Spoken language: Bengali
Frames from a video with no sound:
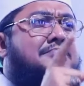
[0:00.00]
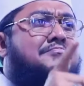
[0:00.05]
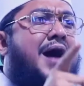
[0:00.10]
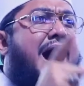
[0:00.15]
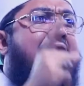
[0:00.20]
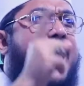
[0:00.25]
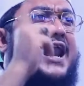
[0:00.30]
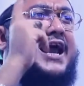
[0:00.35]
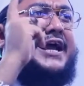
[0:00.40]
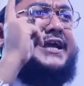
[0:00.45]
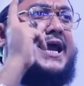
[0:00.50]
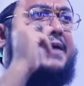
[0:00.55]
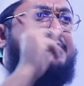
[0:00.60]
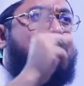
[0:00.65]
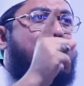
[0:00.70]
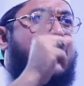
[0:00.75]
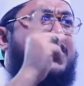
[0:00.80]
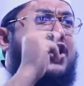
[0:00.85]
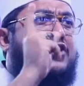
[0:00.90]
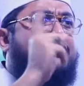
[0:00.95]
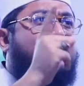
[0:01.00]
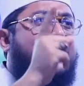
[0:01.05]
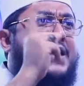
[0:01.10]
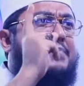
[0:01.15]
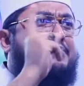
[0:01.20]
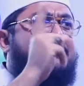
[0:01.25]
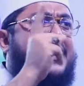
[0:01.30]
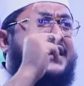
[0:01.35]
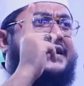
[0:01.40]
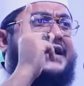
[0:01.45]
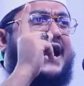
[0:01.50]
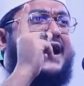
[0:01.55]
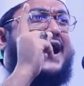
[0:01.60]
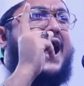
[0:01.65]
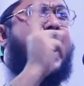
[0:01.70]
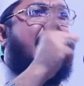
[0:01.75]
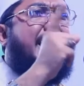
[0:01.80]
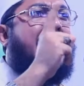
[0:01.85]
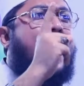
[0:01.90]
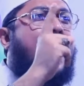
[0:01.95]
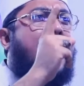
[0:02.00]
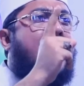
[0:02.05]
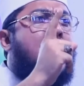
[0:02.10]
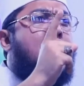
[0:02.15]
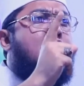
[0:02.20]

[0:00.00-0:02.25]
মালিক ইবনে নদর ইবনে কেনানা